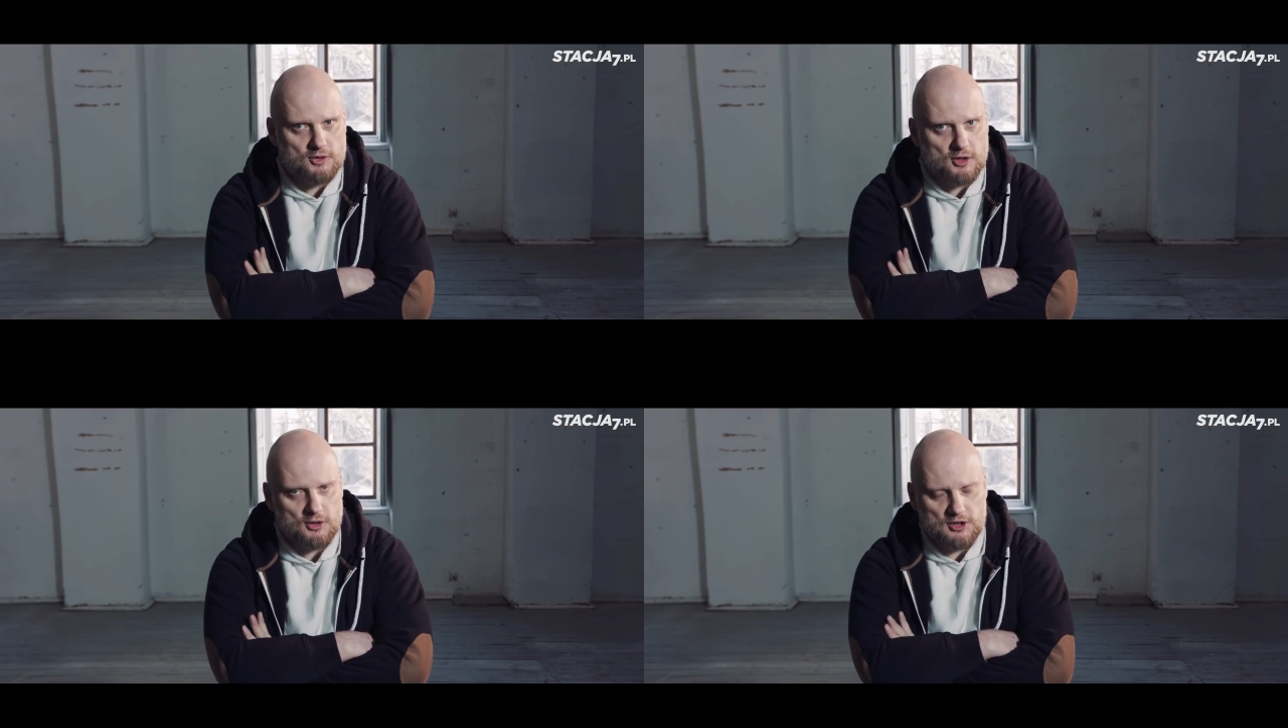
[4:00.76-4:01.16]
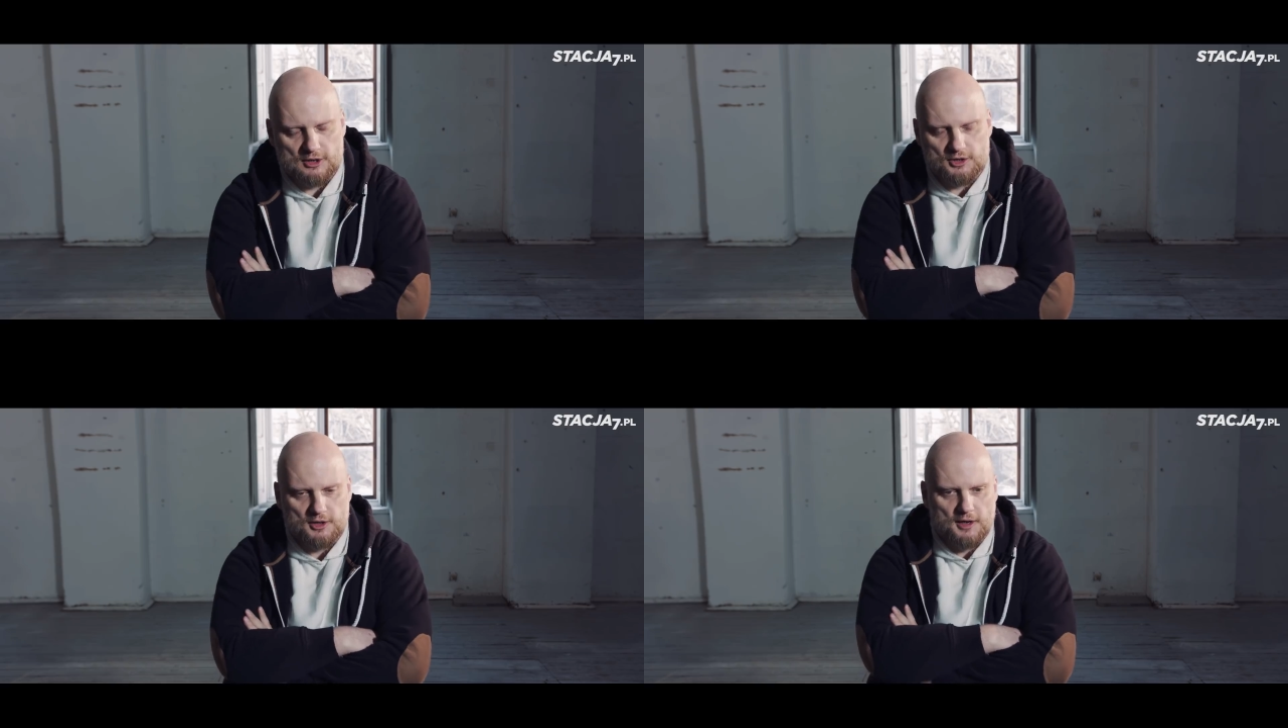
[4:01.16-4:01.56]
od czego się
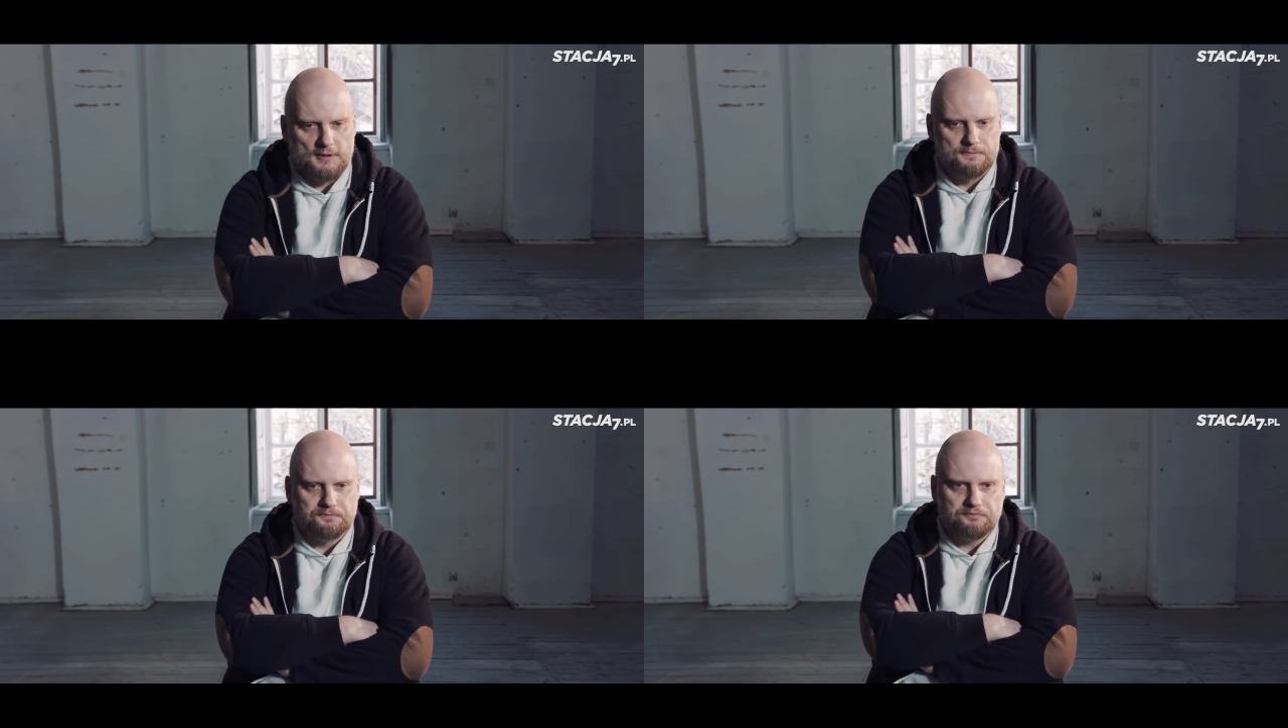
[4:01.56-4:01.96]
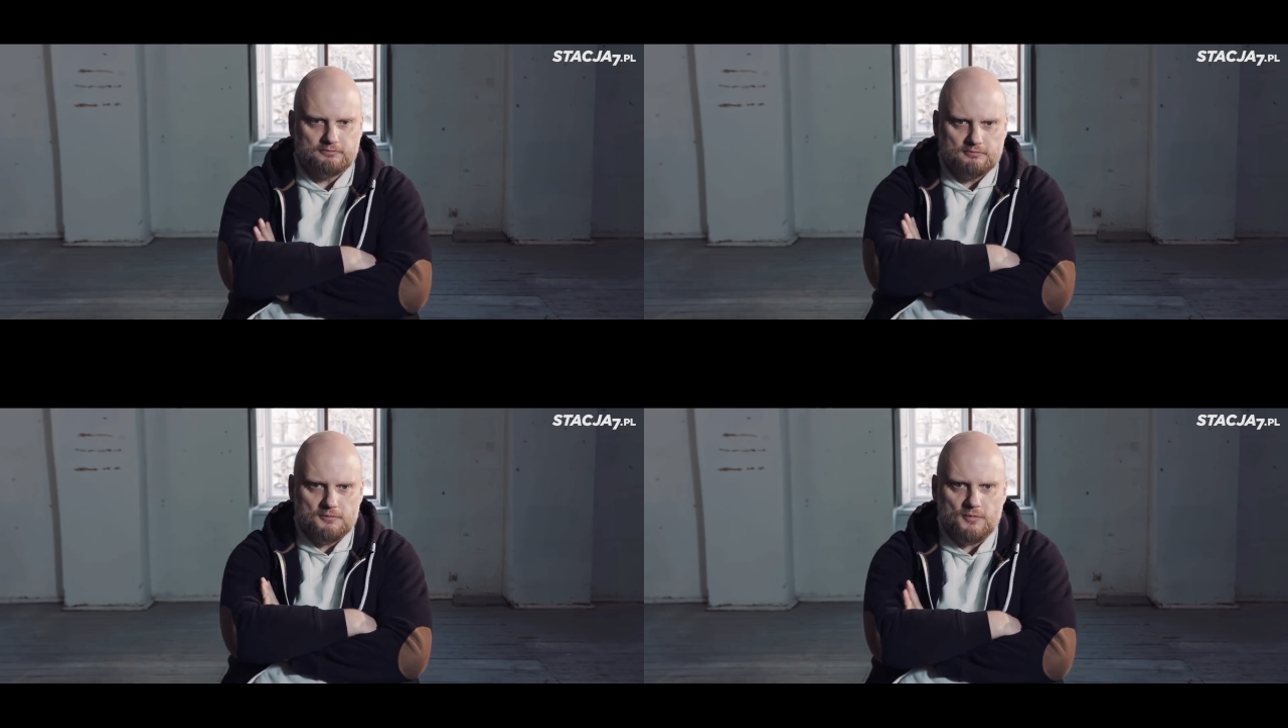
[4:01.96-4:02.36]
zaczyna.
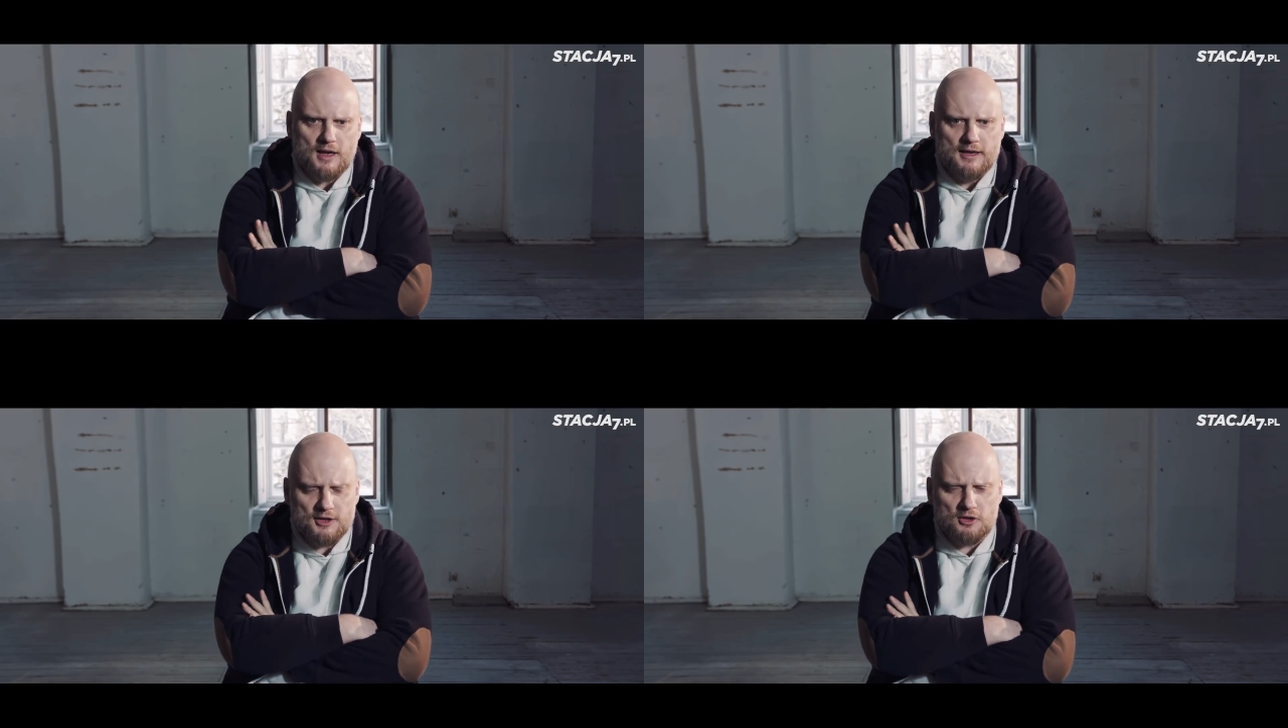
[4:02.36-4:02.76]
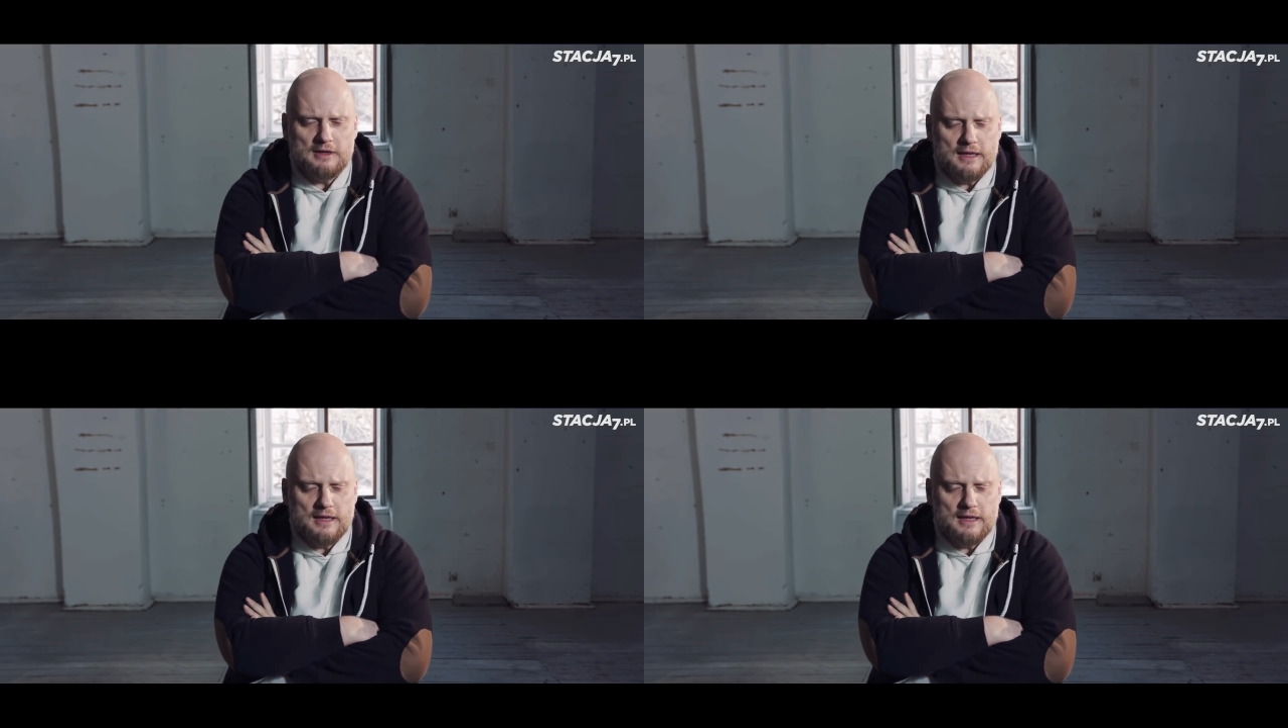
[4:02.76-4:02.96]
Jest on